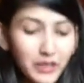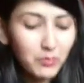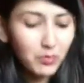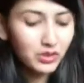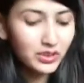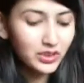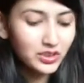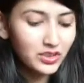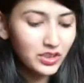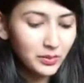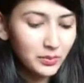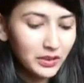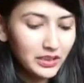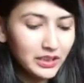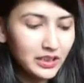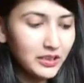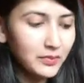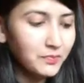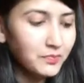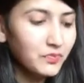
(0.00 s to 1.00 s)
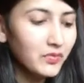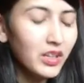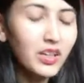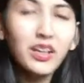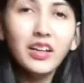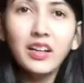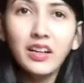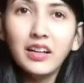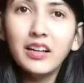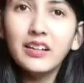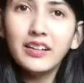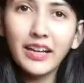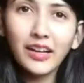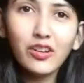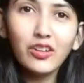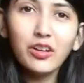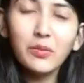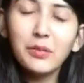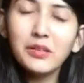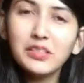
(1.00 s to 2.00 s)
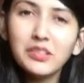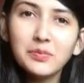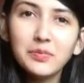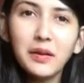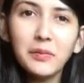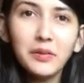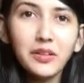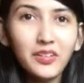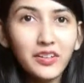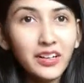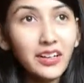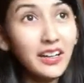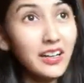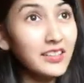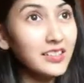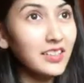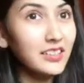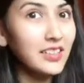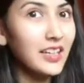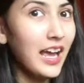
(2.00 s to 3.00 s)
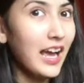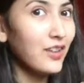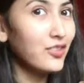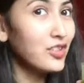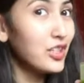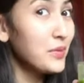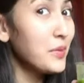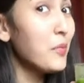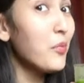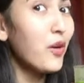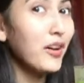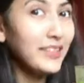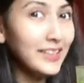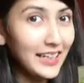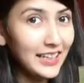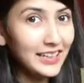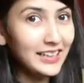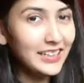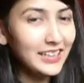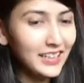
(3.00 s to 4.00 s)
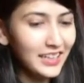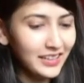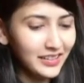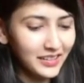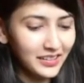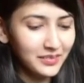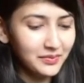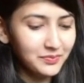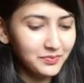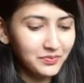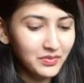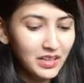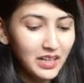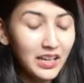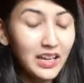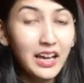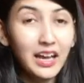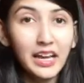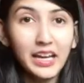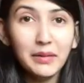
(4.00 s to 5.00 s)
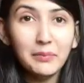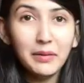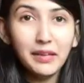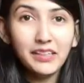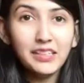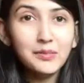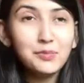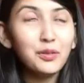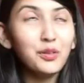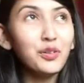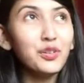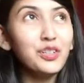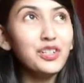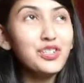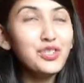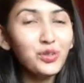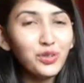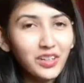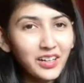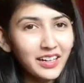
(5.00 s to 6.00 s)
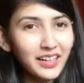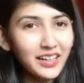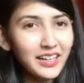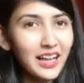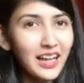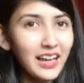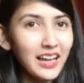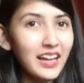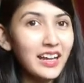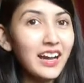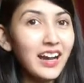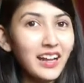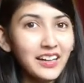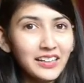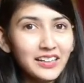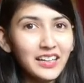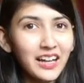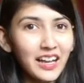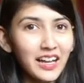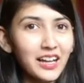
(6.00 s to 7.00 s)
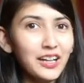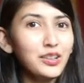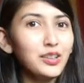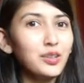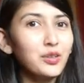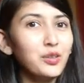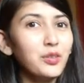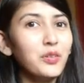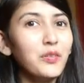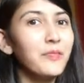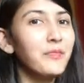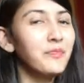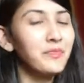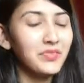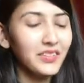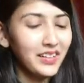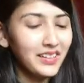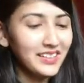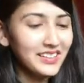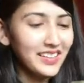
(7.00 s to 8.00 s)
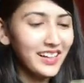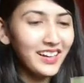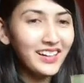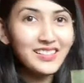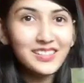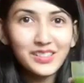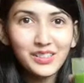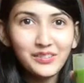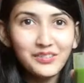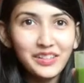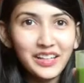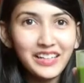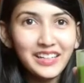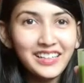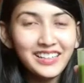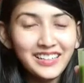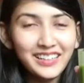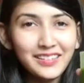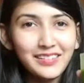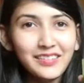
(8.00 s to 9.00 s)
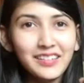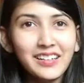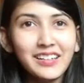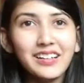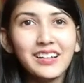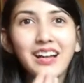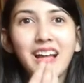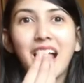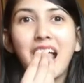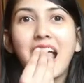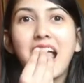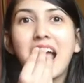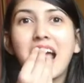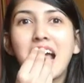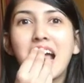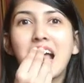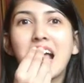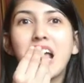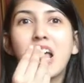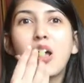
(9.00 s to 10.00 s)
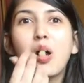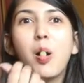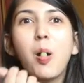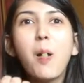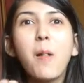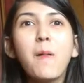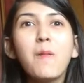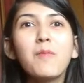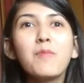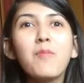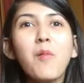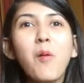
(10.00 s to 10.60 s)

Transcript: नहीं बहुत अच्छा भी नहीं है रेगुलर बेसिस पे आप ये ड्रिंक ले सकते हैं एक्चुअली में बहुत हेल्दी है ये एंड मैंने इसमें कोई शुगर नहीं डाला है हनी डाला है तो या इट्स अ वेरी ग्रेट ड्रिंक को भूल रही हो